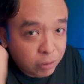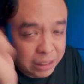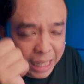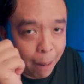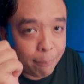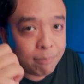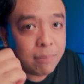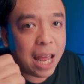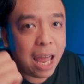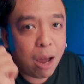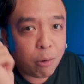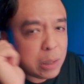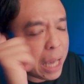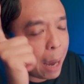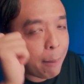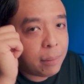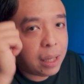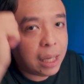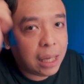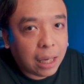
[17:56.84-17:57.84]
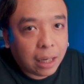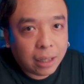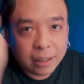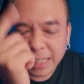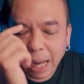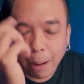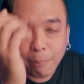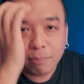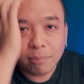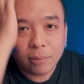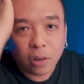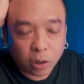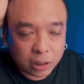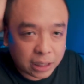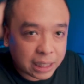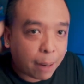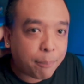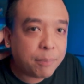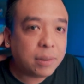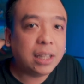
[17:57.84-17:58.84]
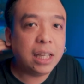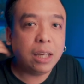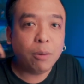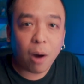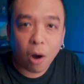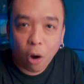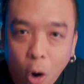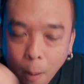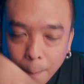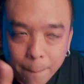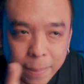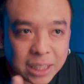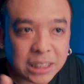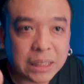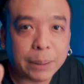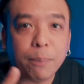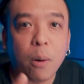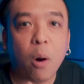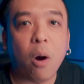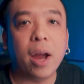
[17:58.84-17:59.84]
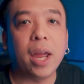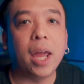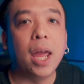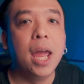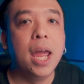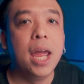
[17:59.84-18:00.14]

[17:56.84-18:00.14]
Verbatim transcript: ย้ำแล้วย้ำอีก ย้ำก็จะย้ำอีกทีว่า คอมเมนต์สปอย